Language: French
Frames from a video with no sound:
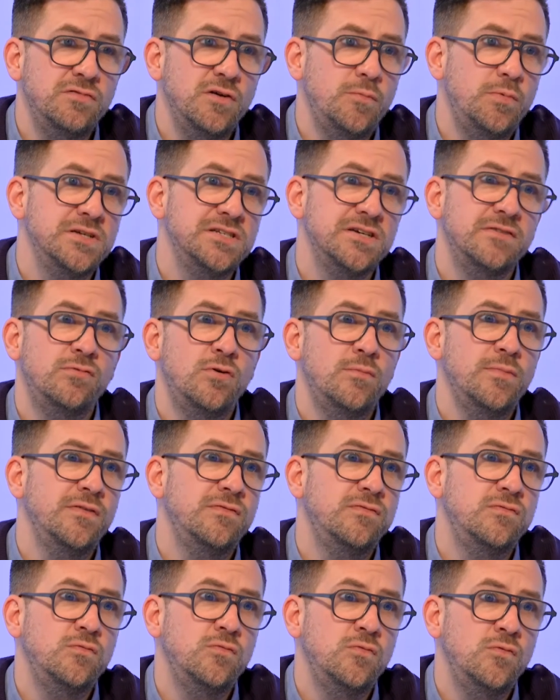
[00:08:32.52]
achetez votre place avant,
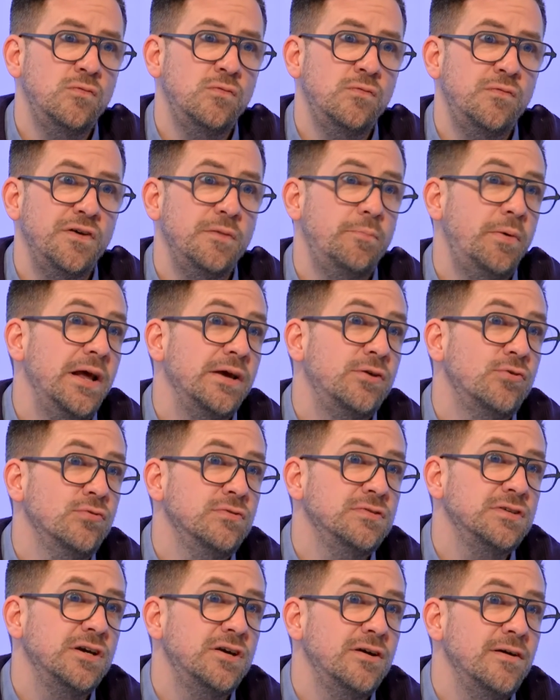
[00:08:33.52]
bah, vous faites pas la
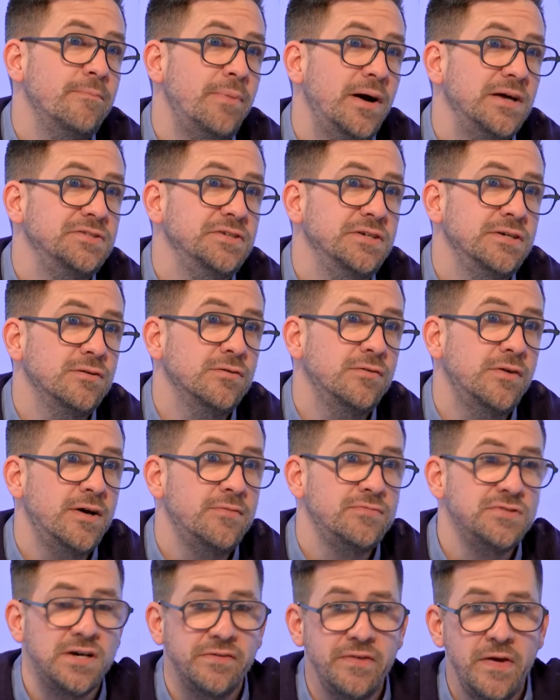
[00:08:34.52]
queue, ce qui est quand même pratique. Euh,
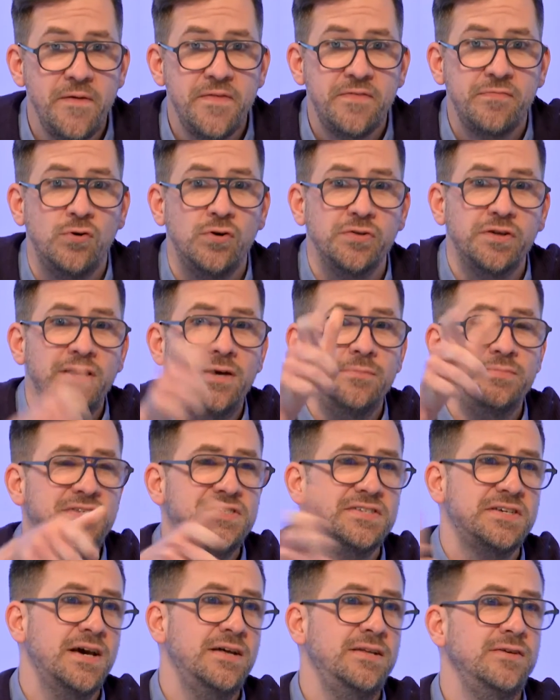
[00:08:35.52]
voilà, vous arrivez, vous rentrez, un
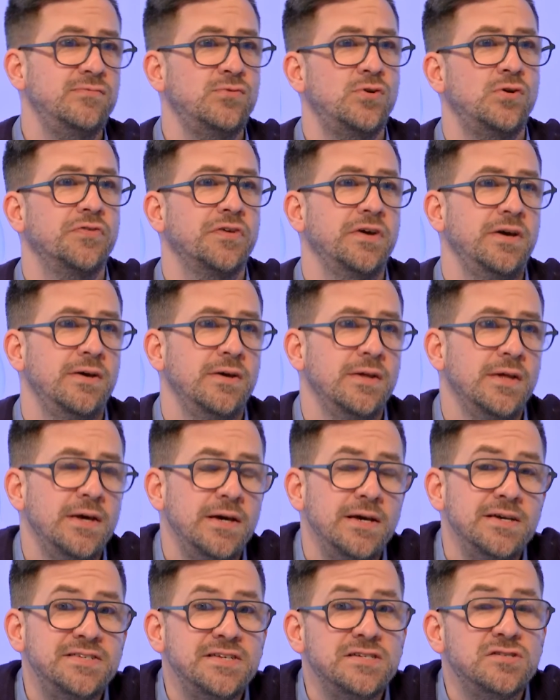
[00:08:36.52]
petit scan et vous rentrez.
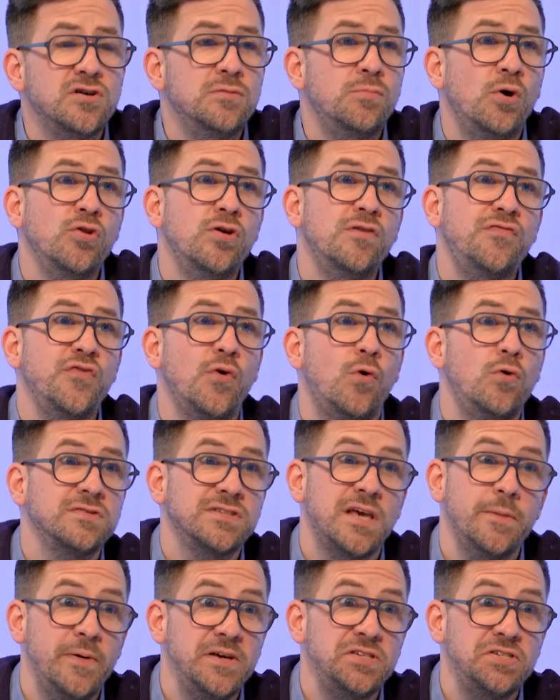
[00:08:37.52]
Et c'est seulement 9
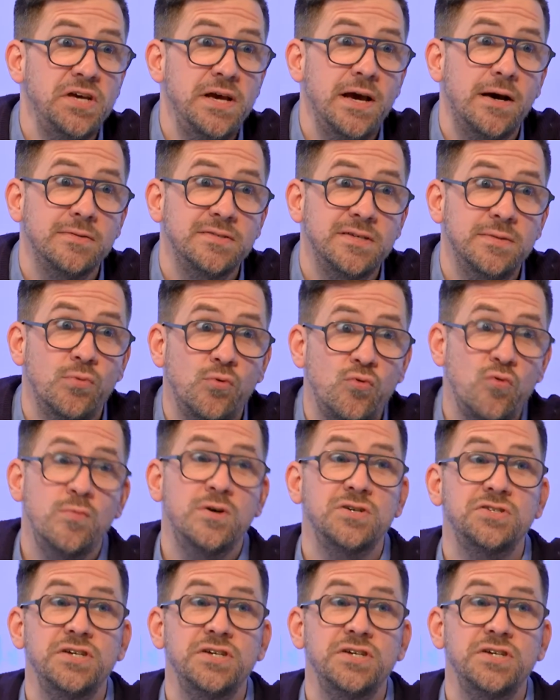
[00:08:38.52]
euros, ce qui est pas cher. C'est beaucoup